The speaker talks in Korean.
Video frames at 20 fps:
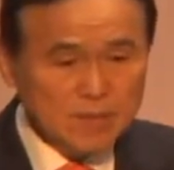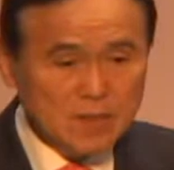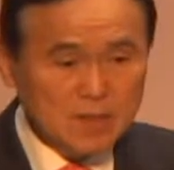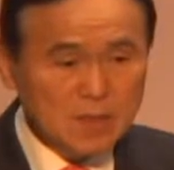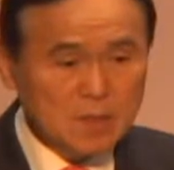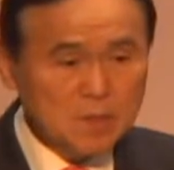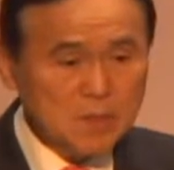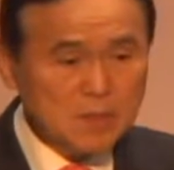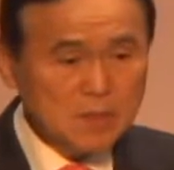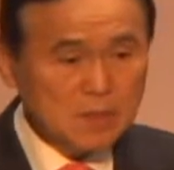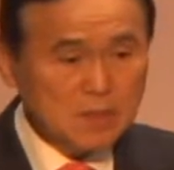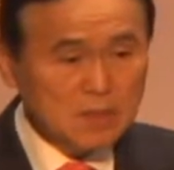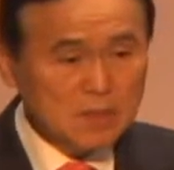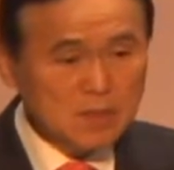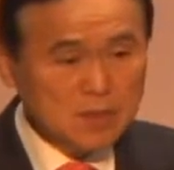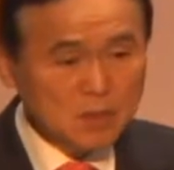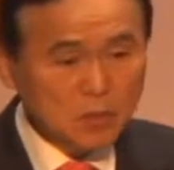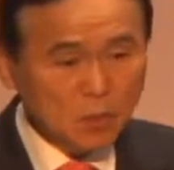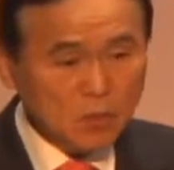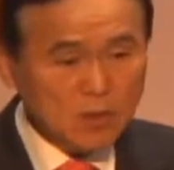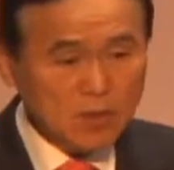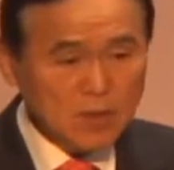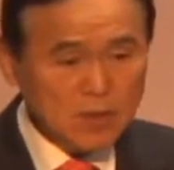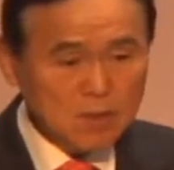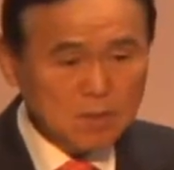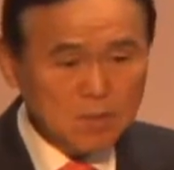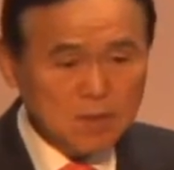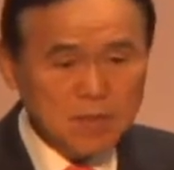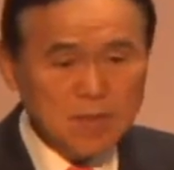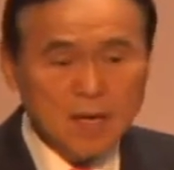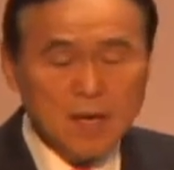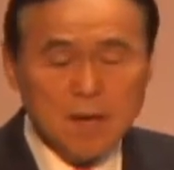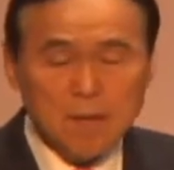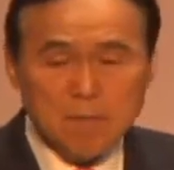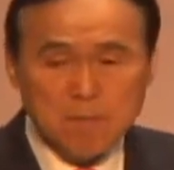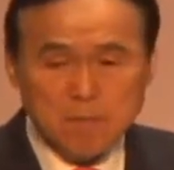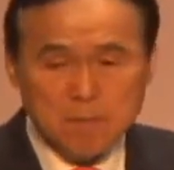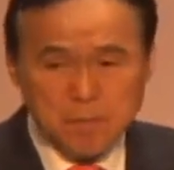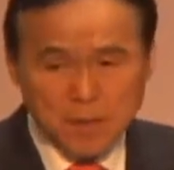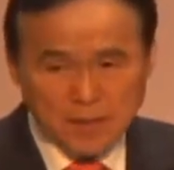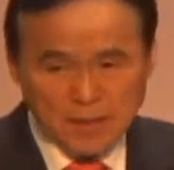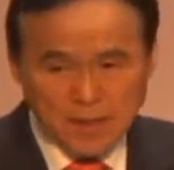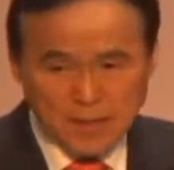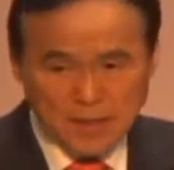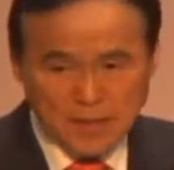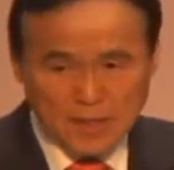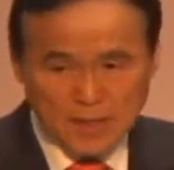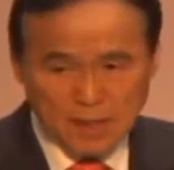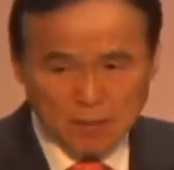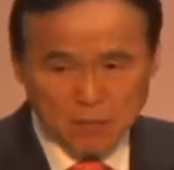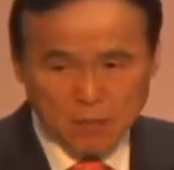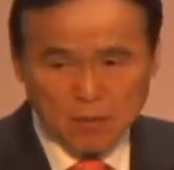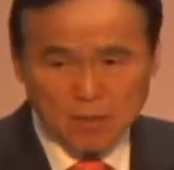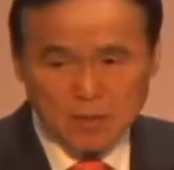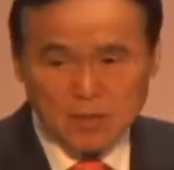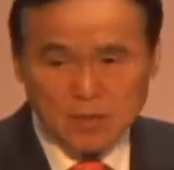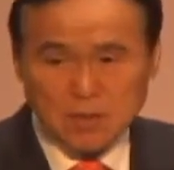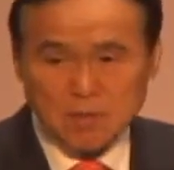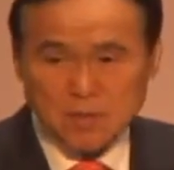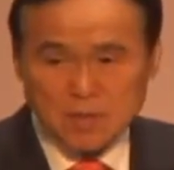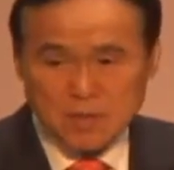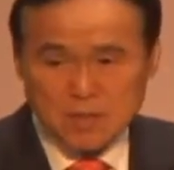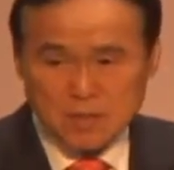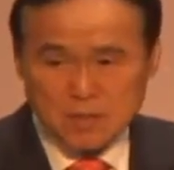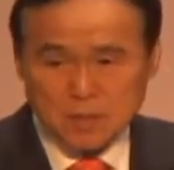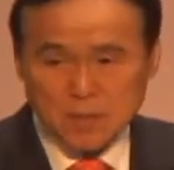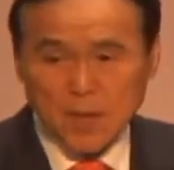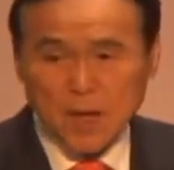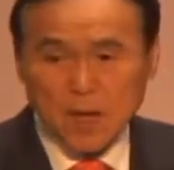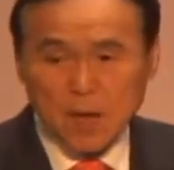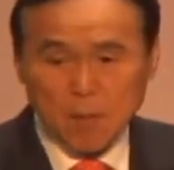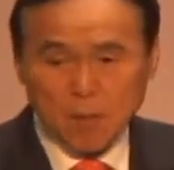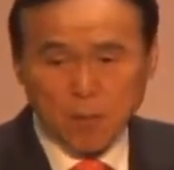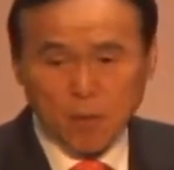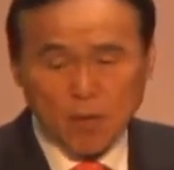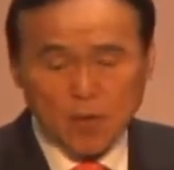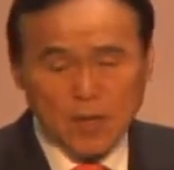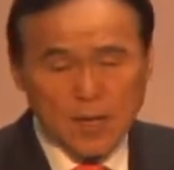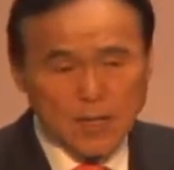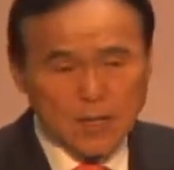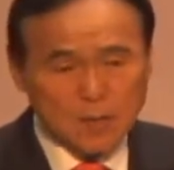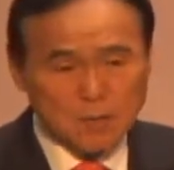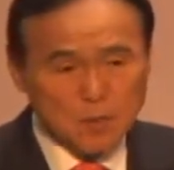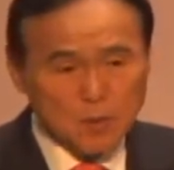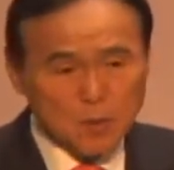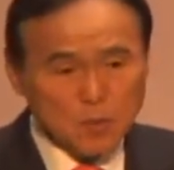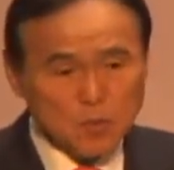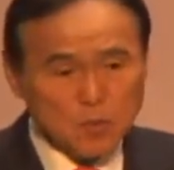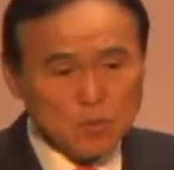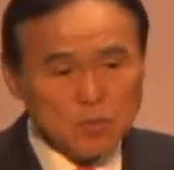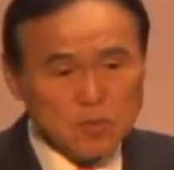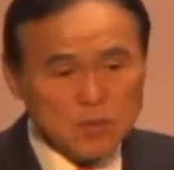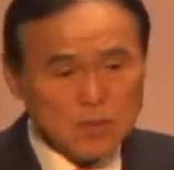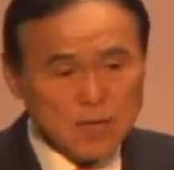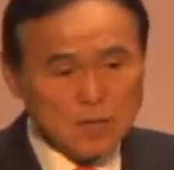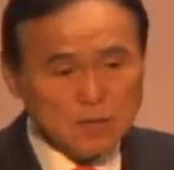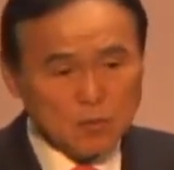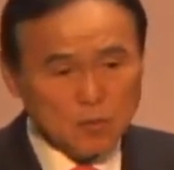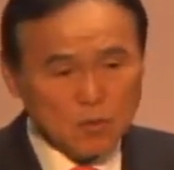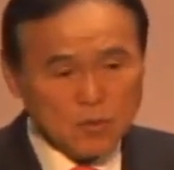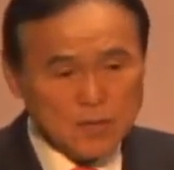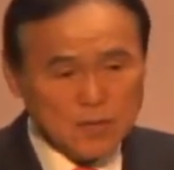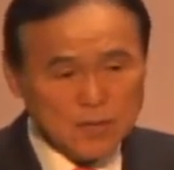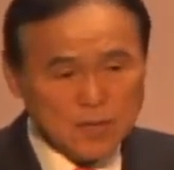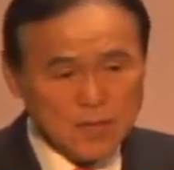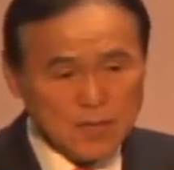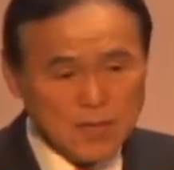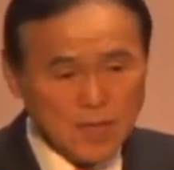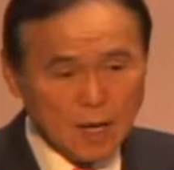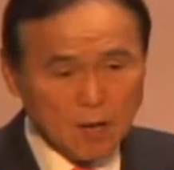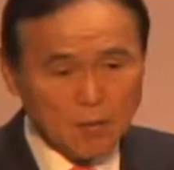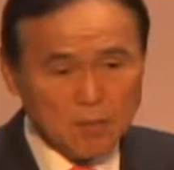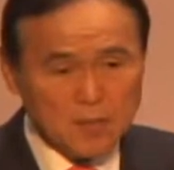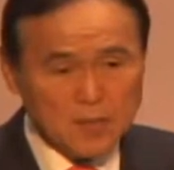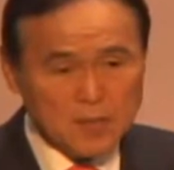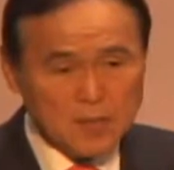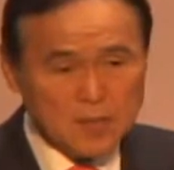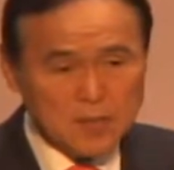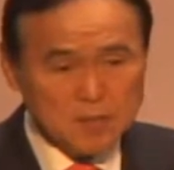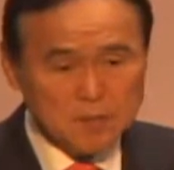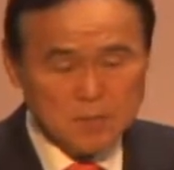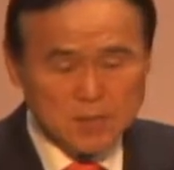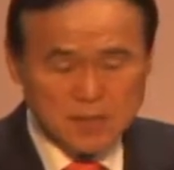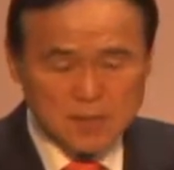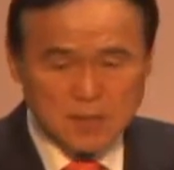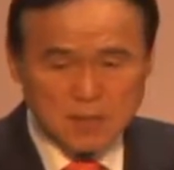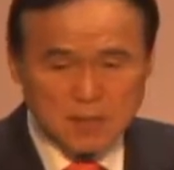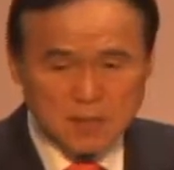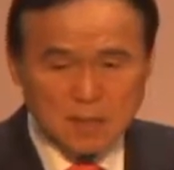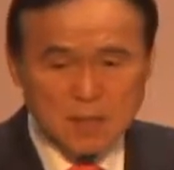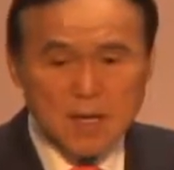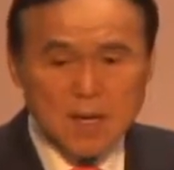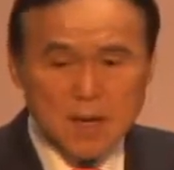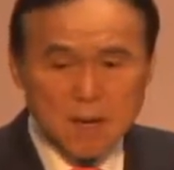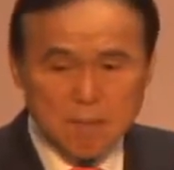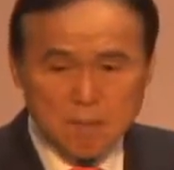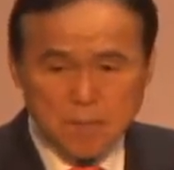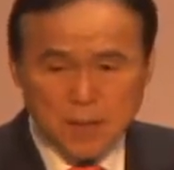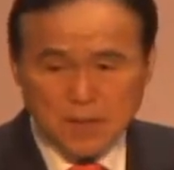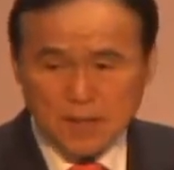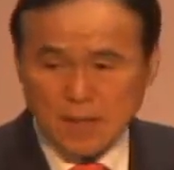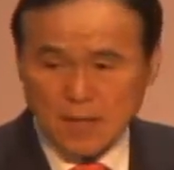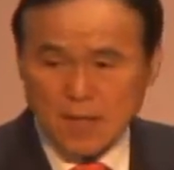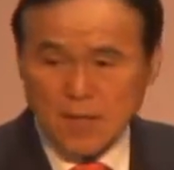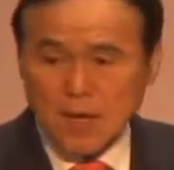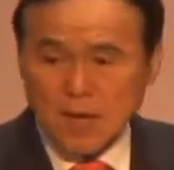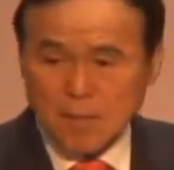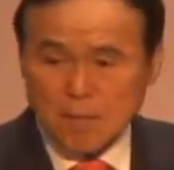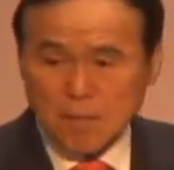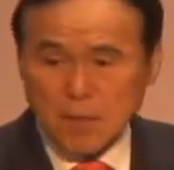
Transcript: 그러면서 그곳 이름을 베델이라고 이름을 짓습니다. 본래 이름은 루스라는 곳인데 야곱이 이름을 짓기를 베델.